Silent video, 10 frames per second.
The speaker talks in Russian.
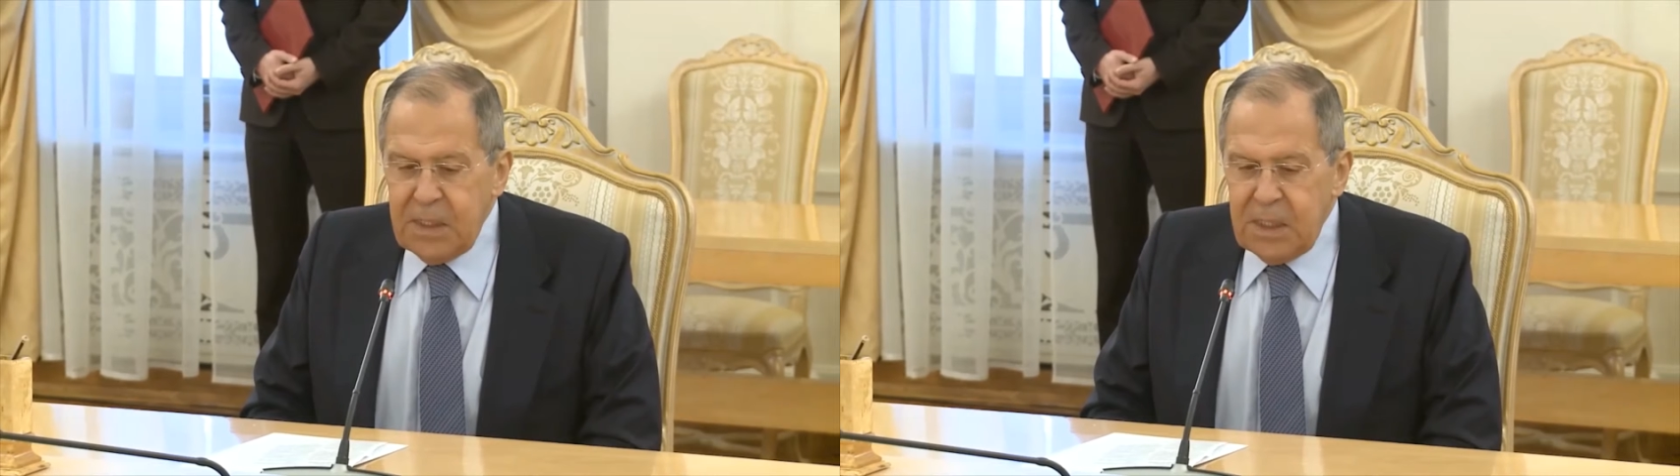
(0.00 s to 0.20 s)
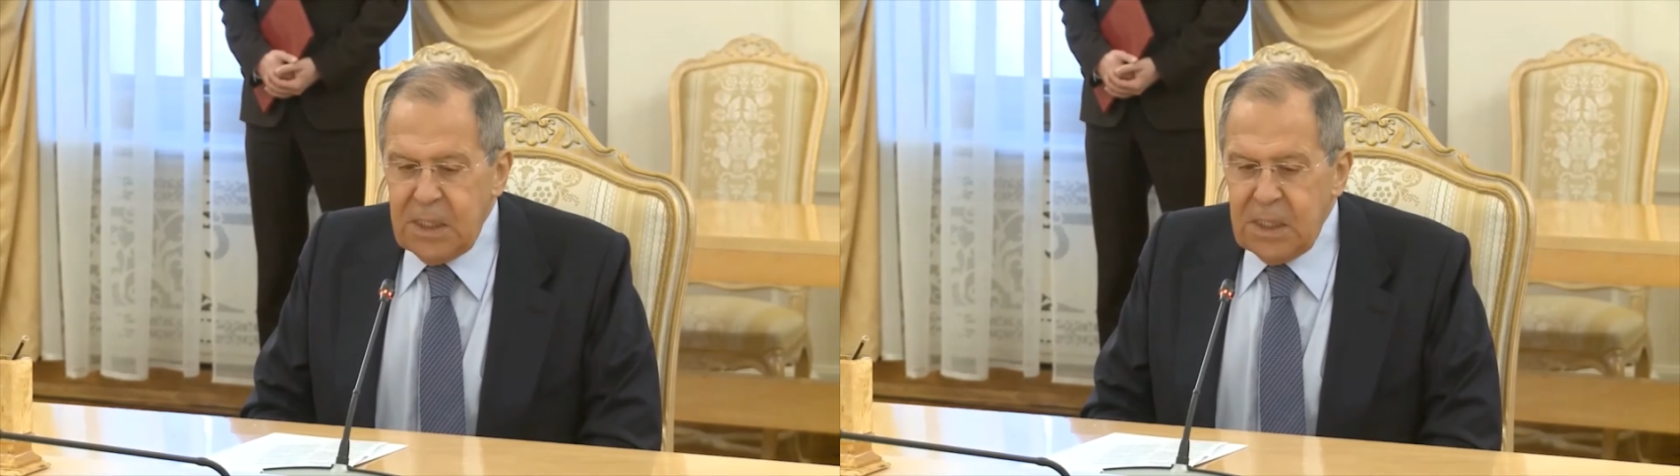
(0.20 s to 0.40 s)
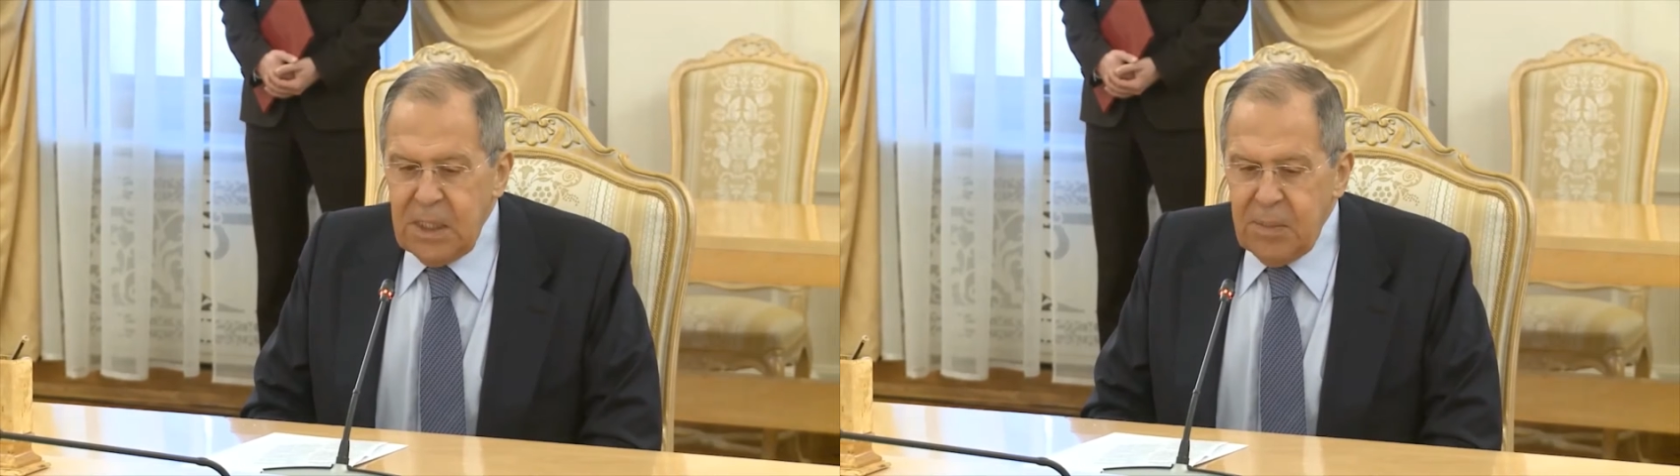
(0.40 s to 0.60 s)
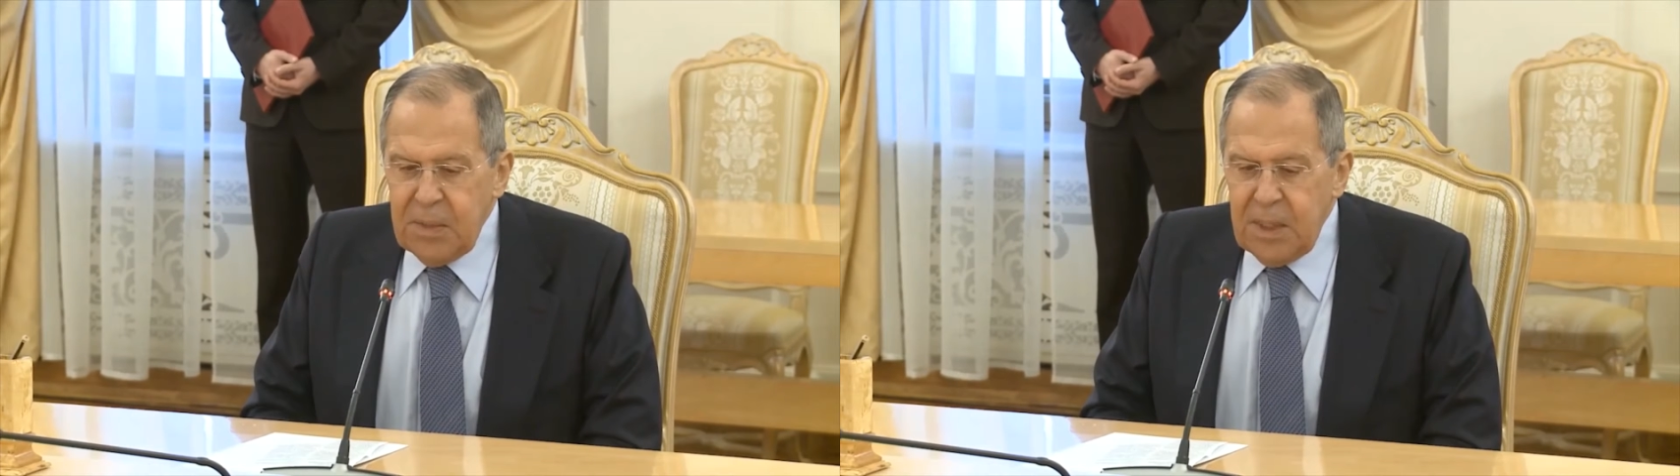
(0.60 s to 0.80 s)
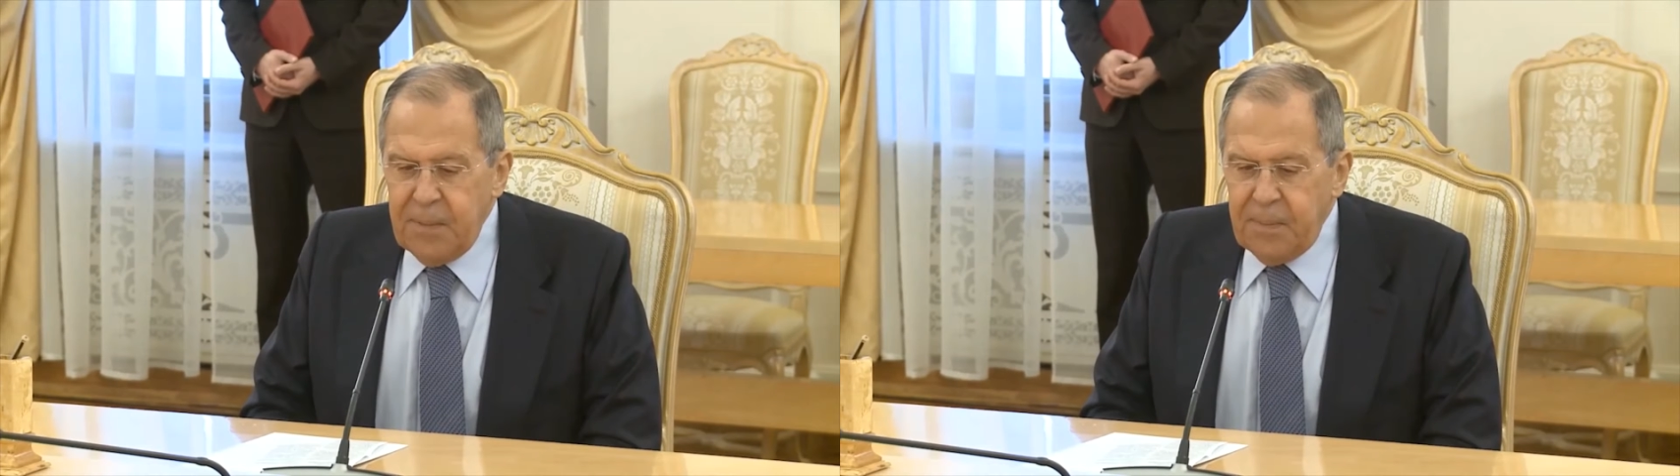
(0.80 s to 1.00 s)

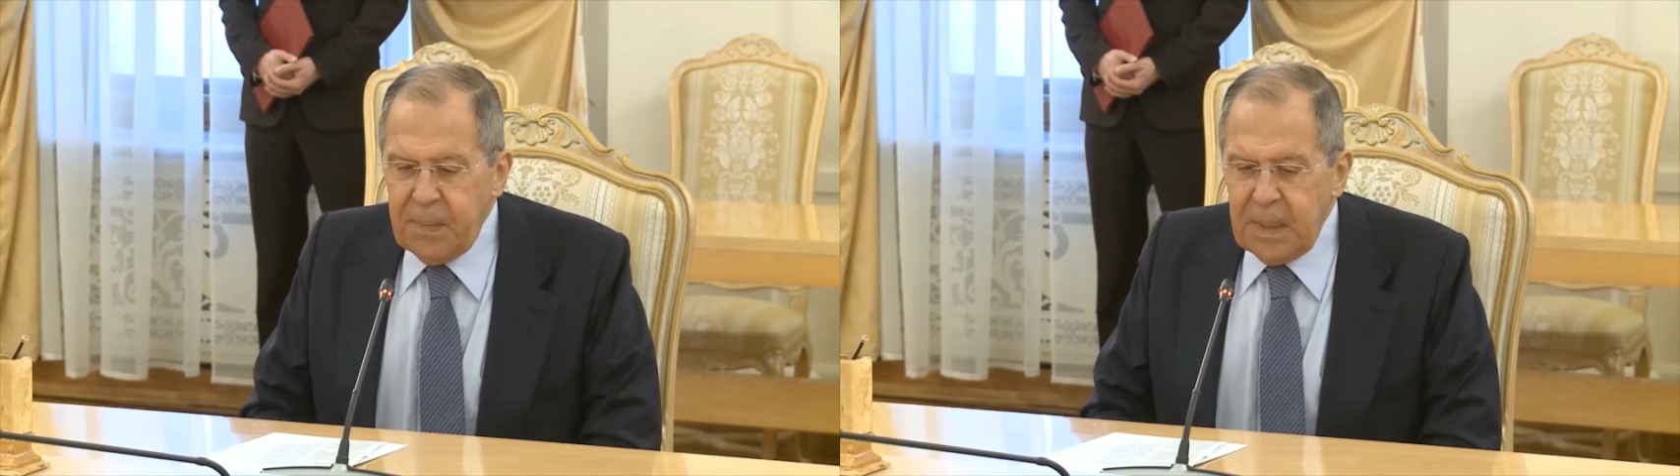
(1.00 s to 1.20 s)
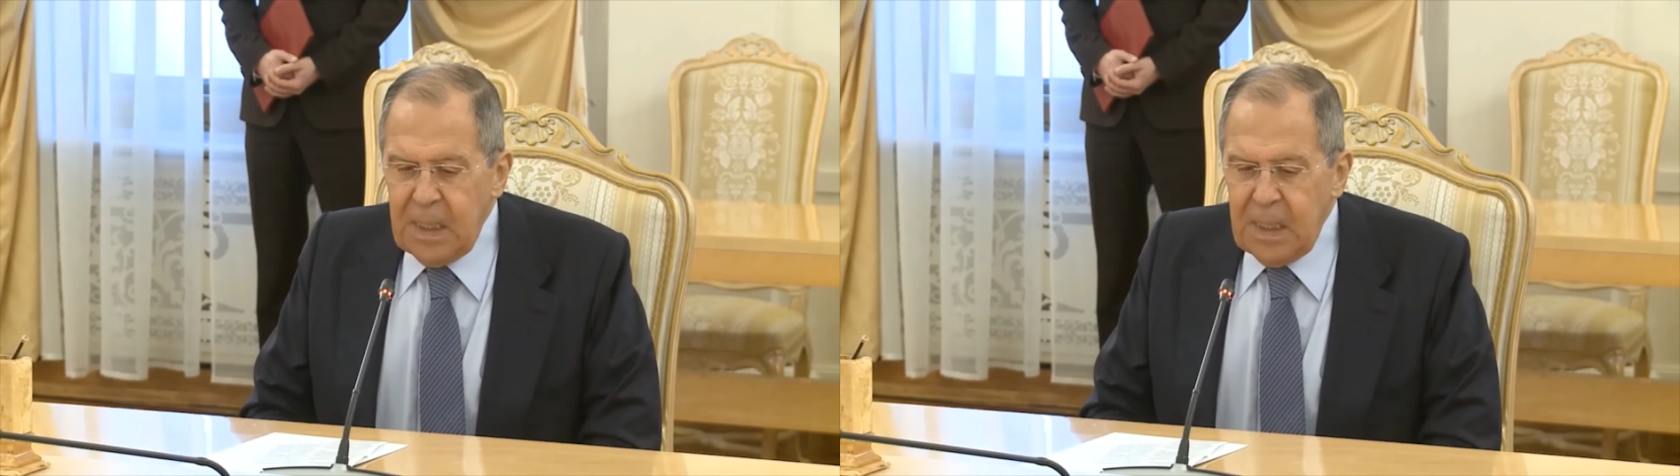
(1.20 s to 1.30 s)
системно,